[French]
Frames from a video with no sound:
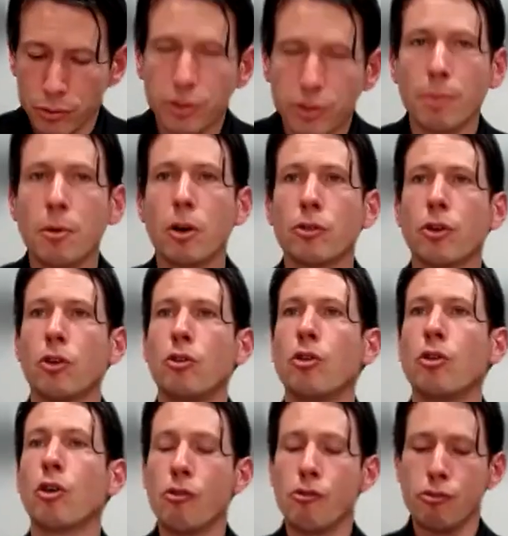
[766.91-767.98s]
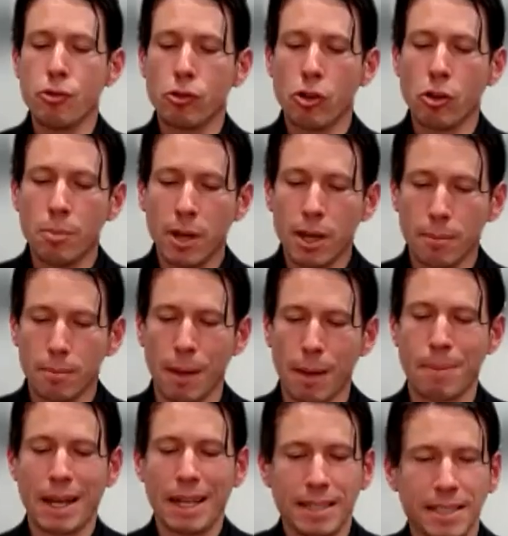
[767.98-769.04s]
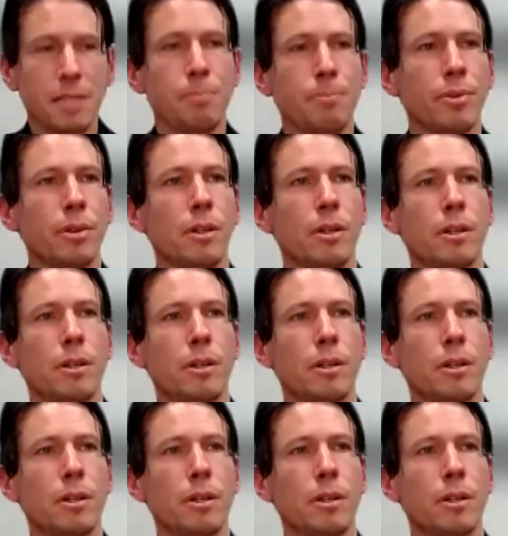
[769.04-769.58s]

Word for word: notamment dans le refus commun par principe